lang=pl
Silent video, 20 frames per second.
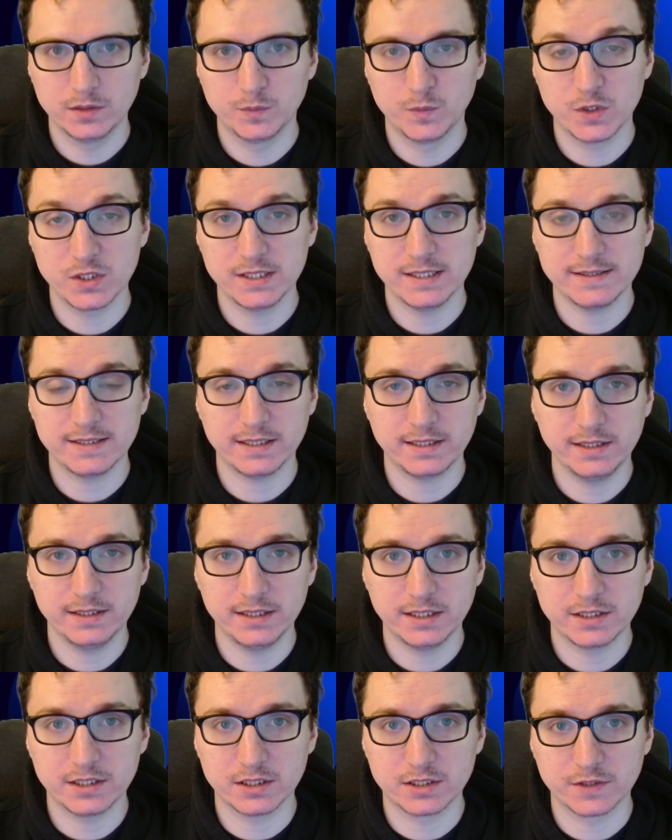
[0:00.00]
Można
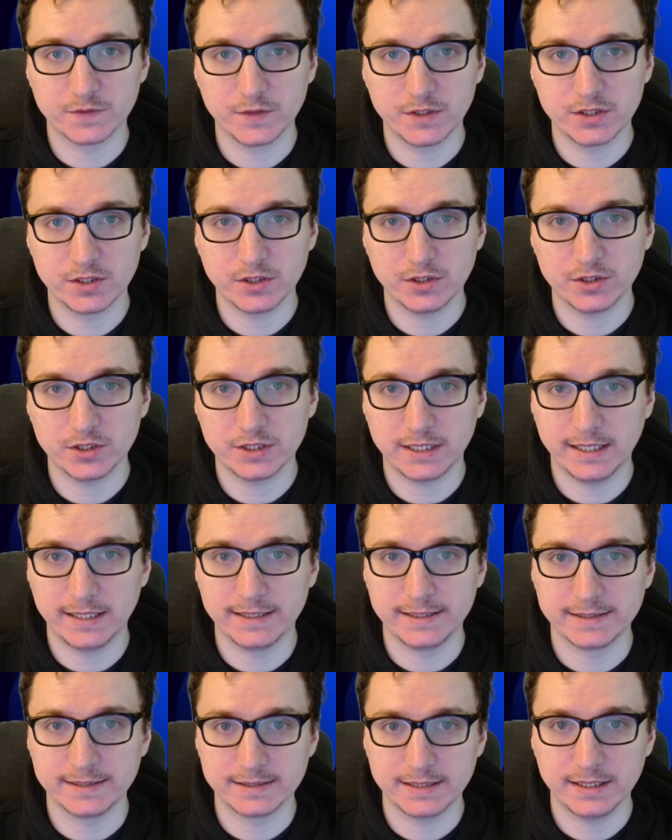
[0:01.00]
zaklinać rzeczywistość,
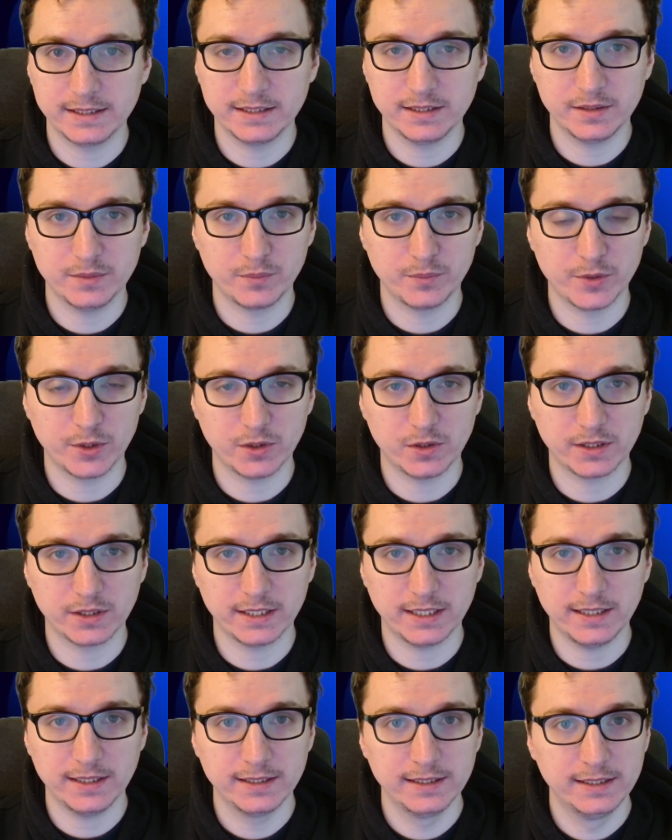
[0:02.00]
ale niestety
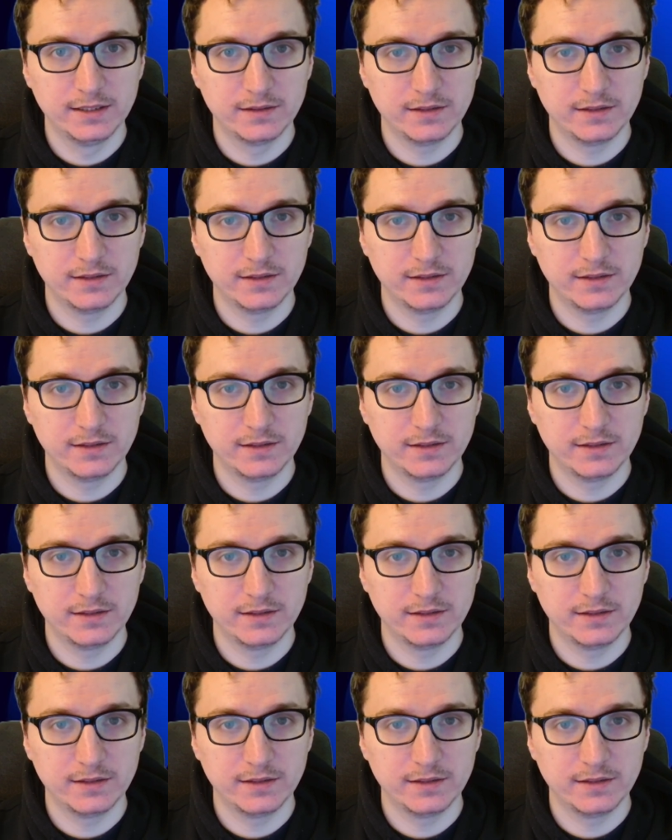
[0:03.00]
biologia,